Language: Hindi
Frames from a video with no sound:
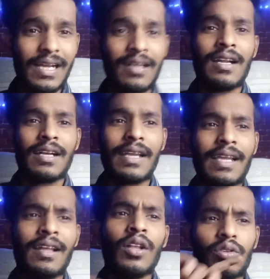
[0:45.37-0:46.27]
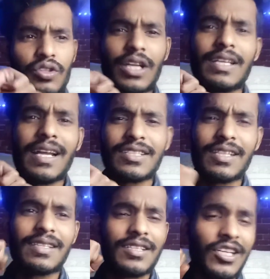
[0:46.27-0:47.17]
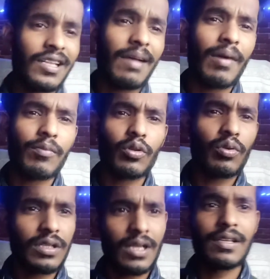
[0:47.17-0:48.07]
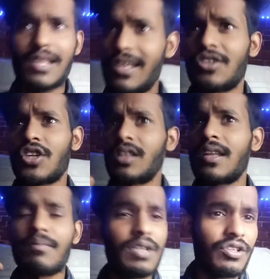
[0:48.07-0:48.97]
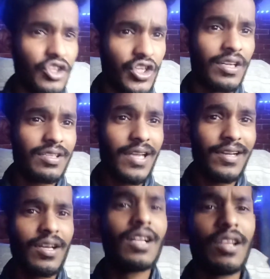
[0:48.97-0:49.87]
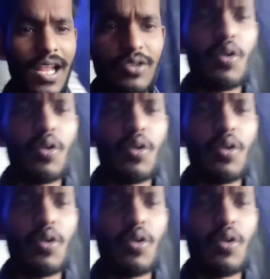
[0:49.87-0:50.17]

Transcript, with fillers: ठीक है तो चलिए यार जल्दी से चलते हैं हम आपको थोड़ा सा लेके चलते हैं अपनी किचन की साइड लेट्स गो